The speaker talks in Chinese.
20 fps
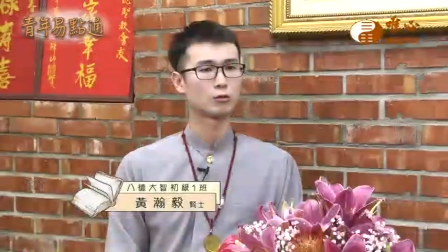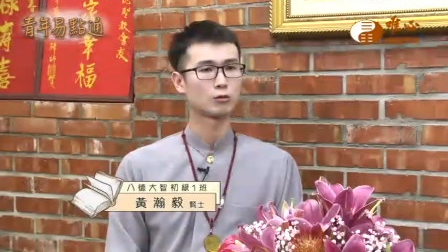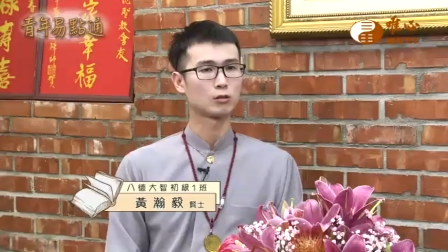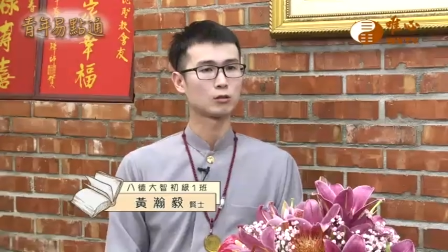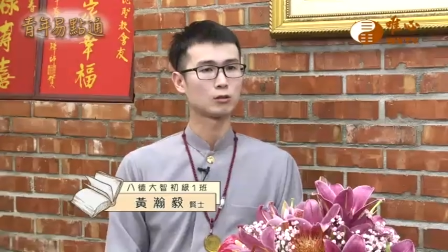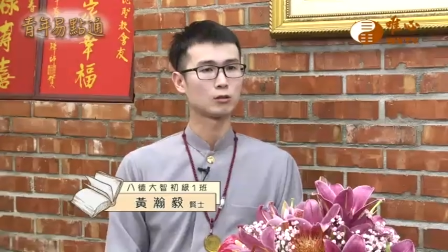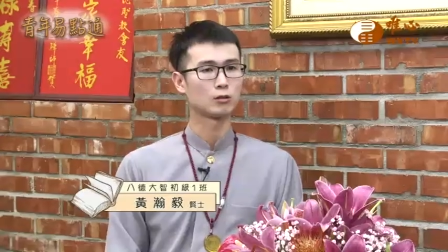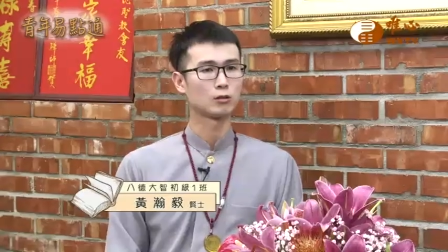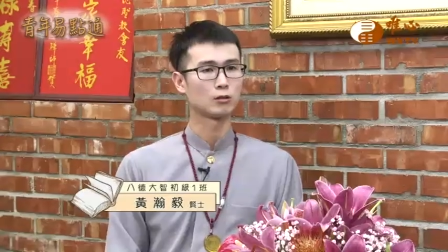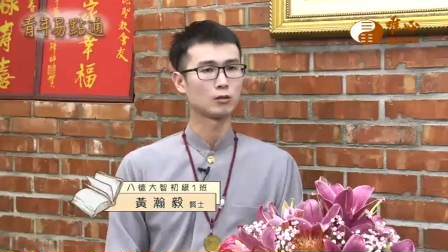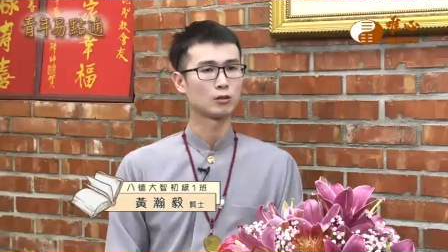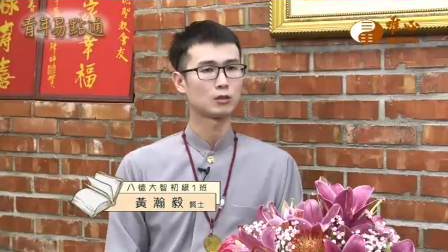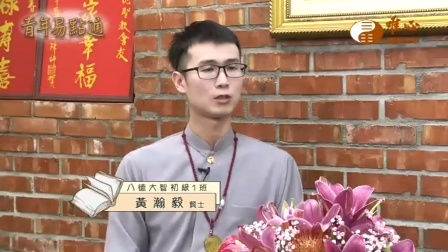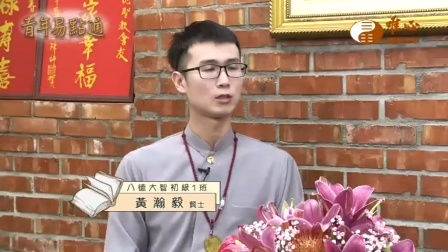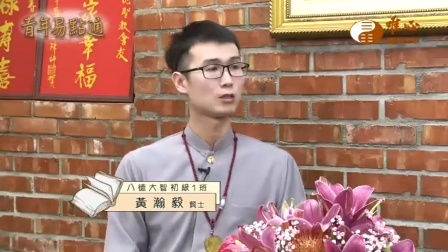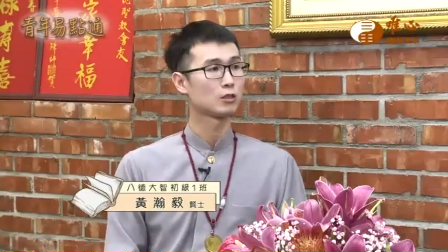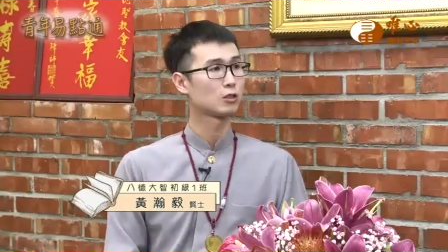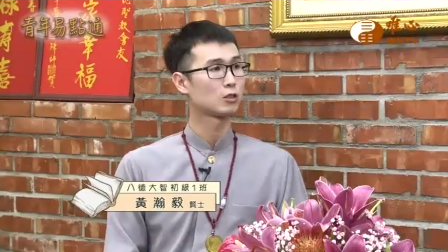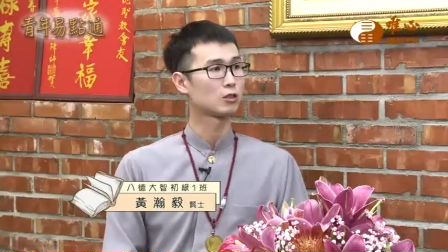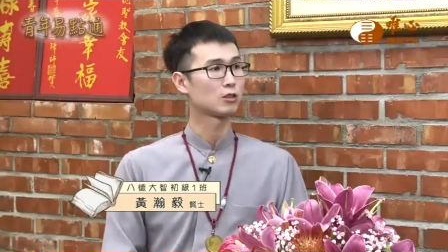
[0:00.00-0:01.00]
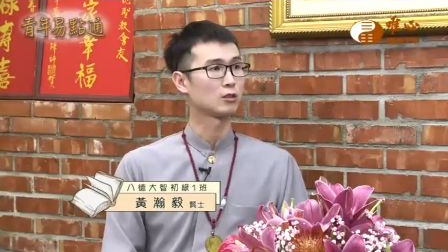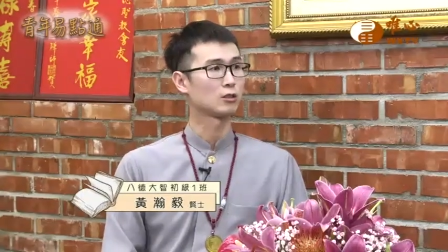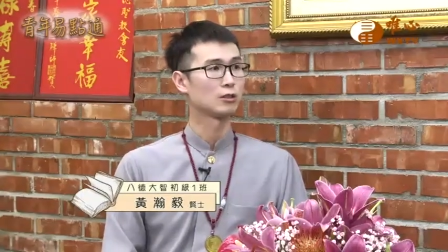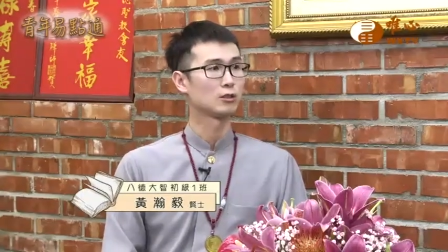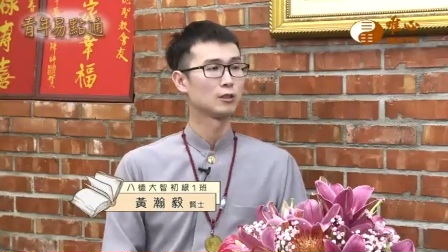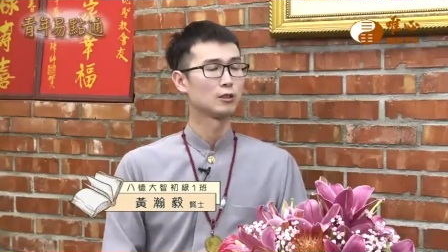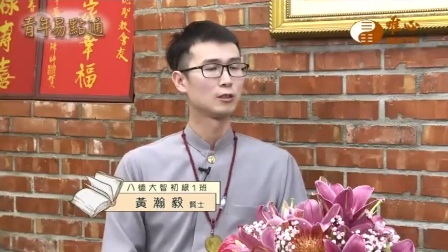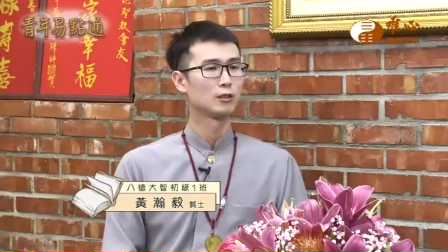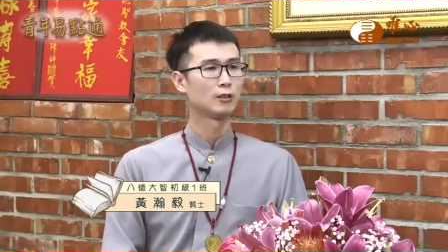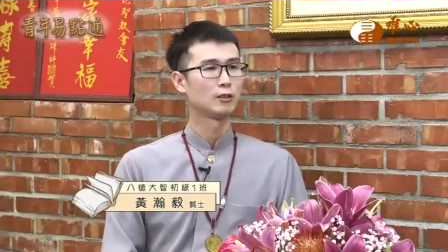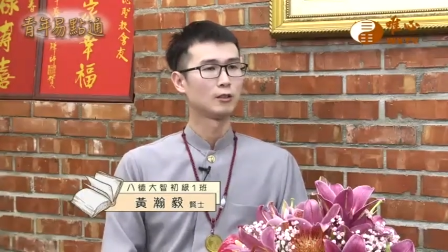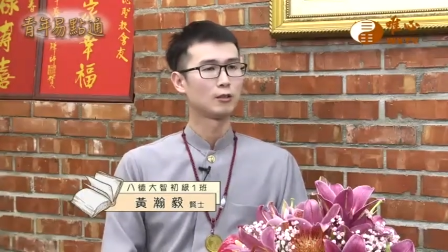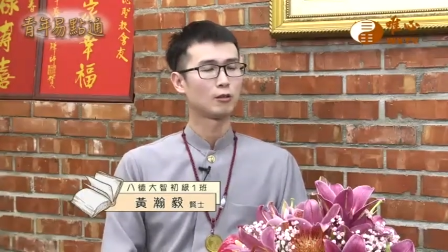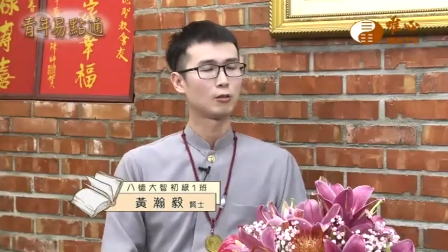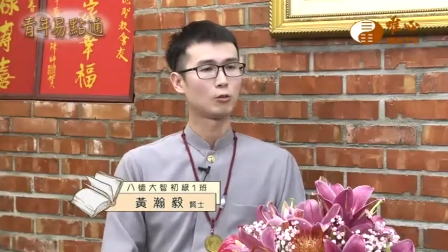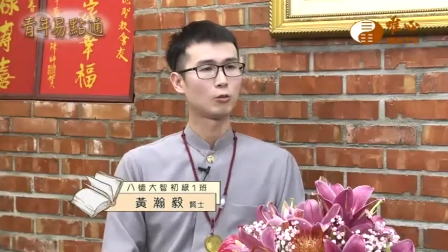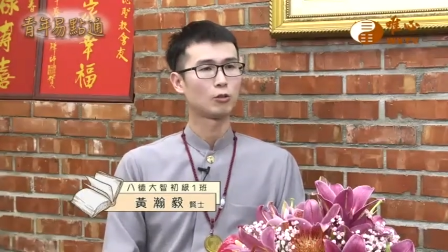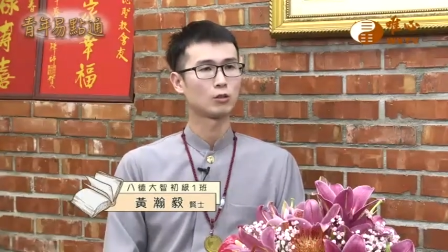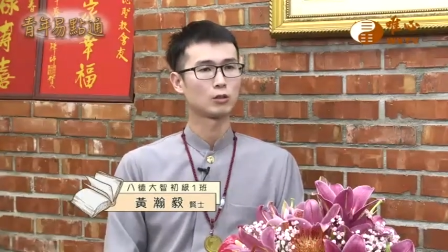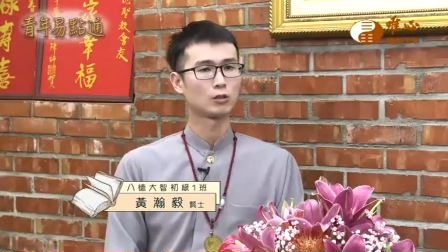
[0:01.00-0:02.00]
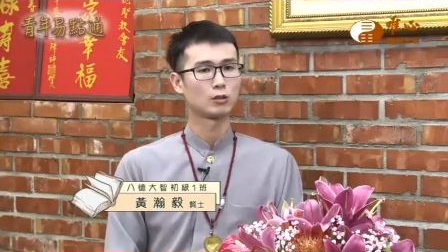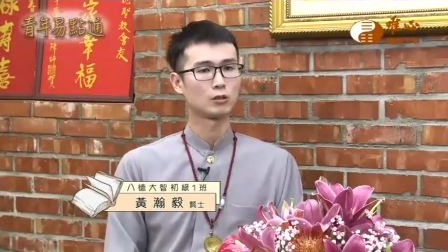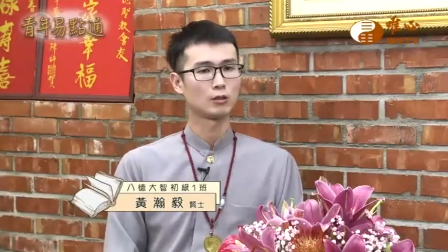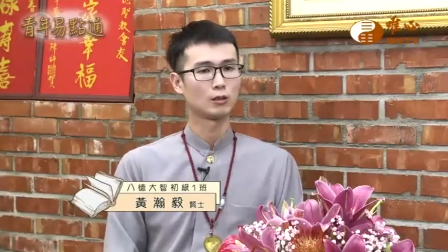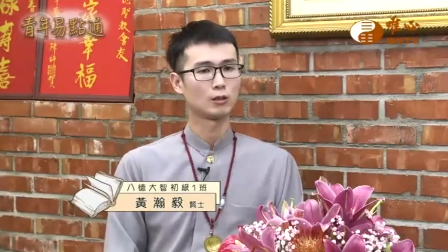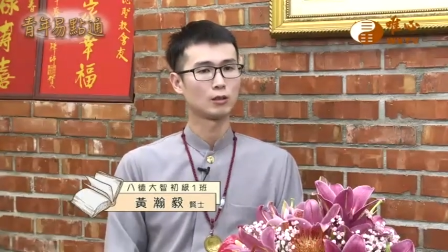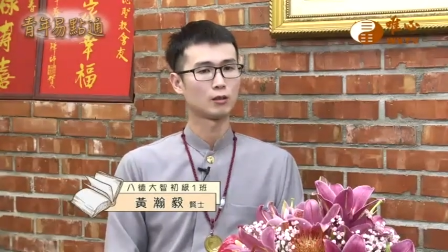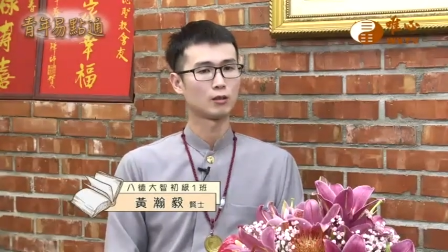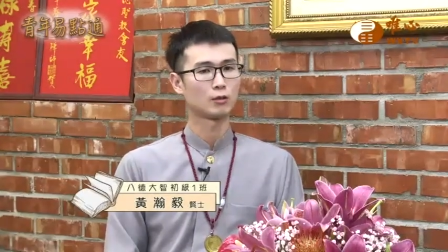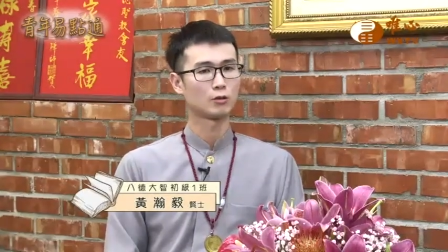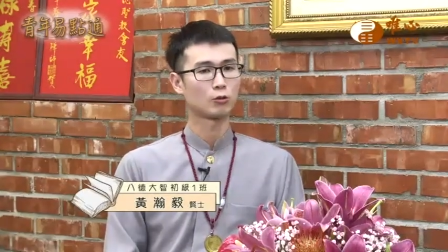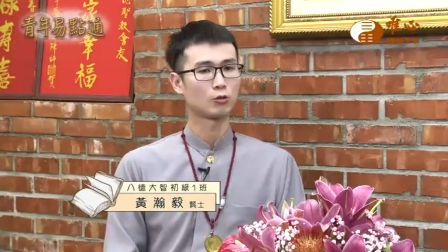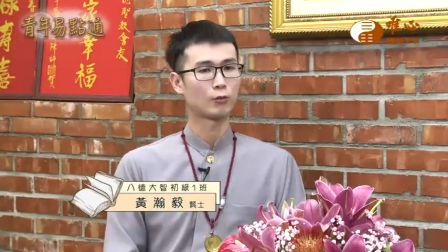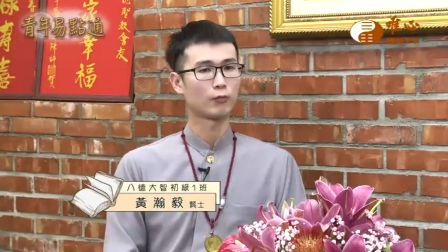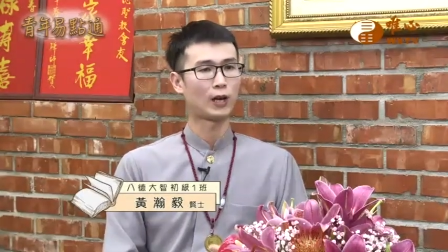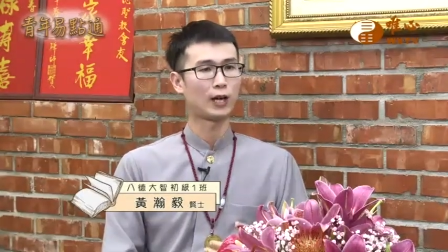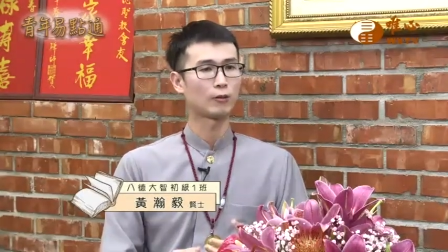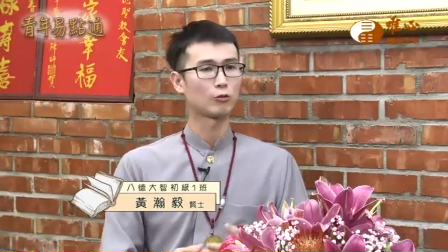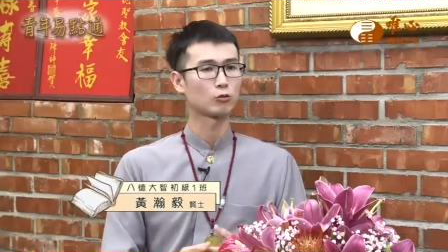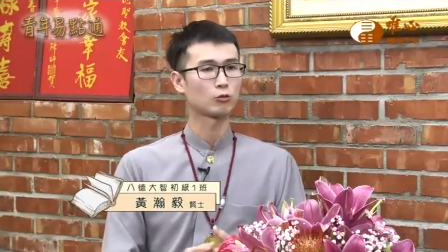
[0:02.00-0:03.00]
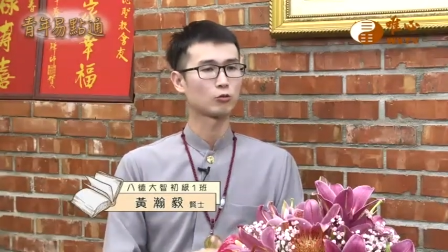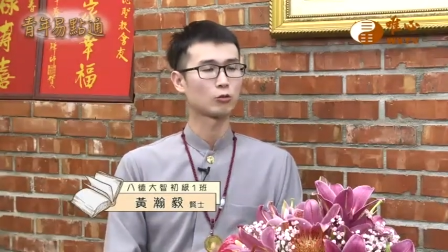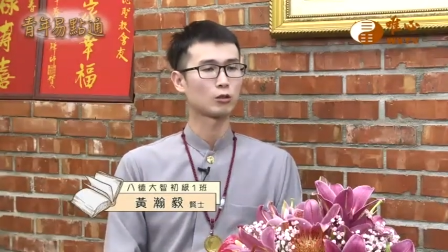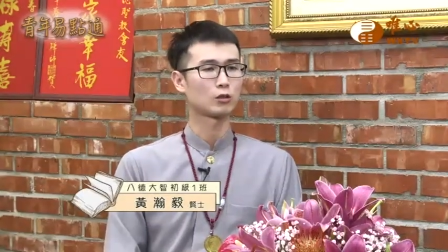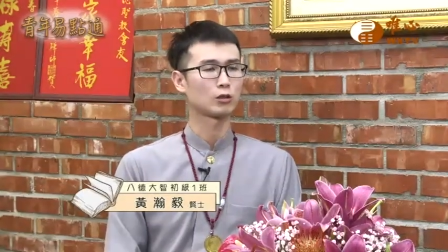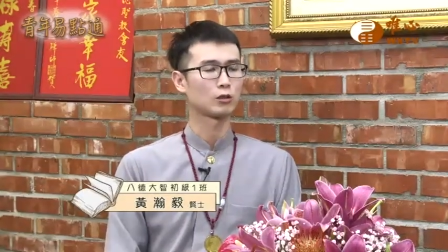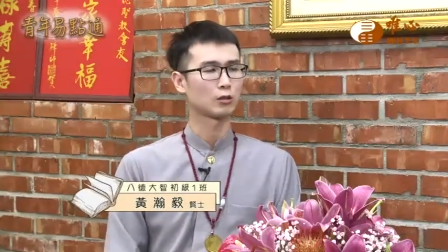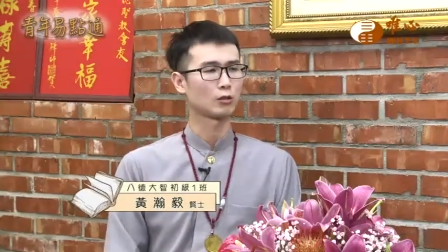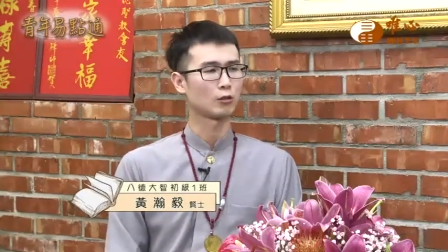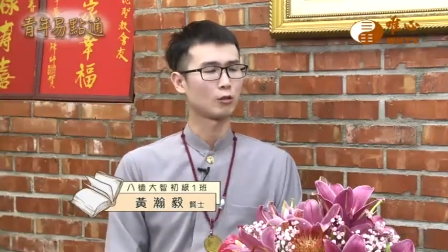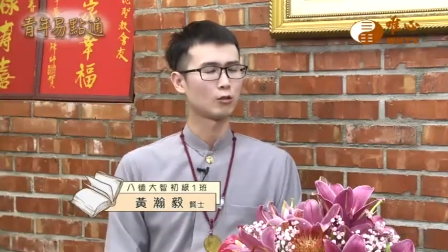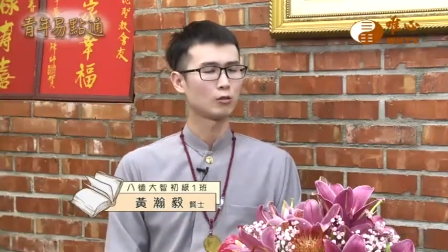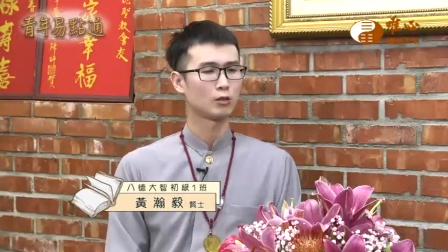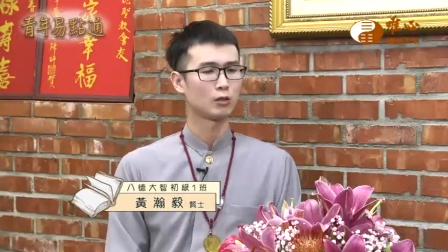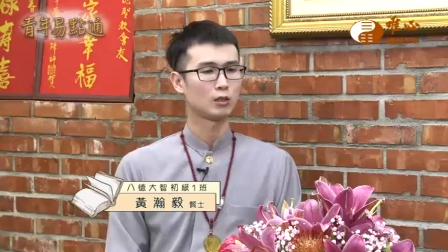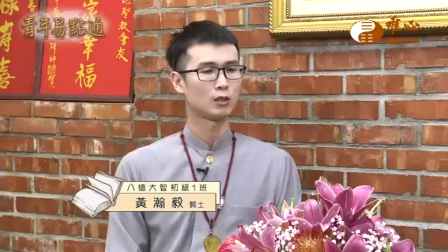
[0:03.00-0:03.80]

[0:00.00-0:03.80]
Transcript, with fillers: 就是金子，嗯，我呃就是发愿说可能